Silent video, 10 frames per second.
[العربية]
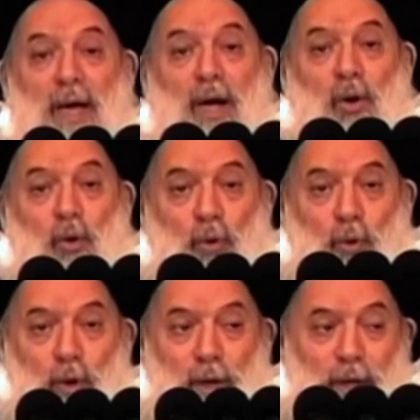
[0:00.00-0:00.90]

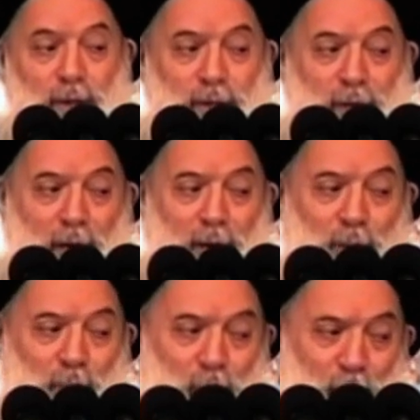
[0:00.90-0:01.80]
يأخذ
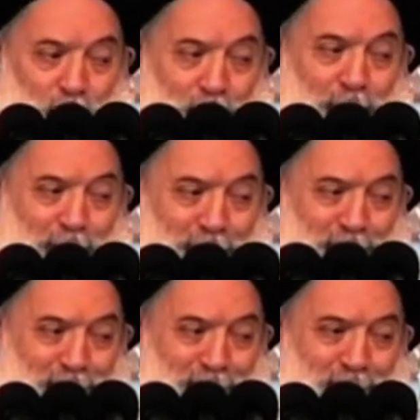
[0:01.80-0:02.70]
الإنسان به
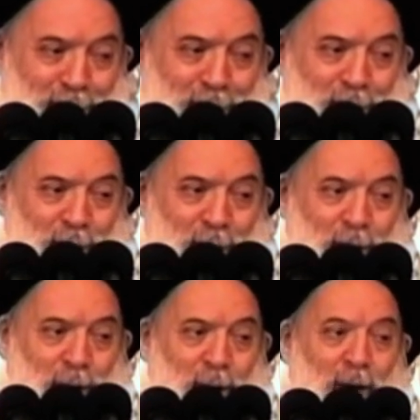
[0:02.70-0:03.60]

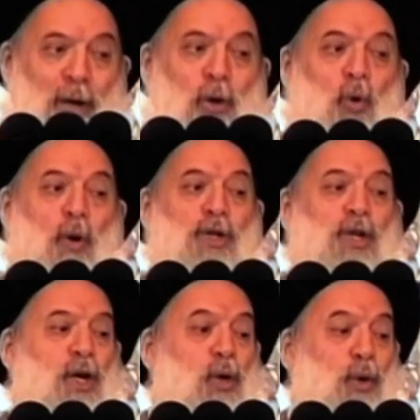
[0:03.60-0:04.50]
هل هو
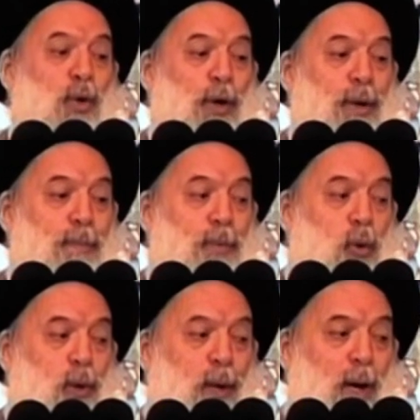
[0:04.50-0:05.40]
شيء
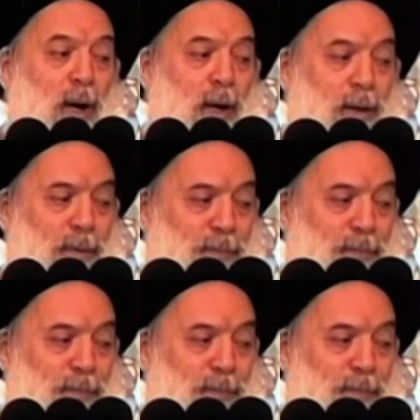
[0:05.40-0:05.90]
يحبه الله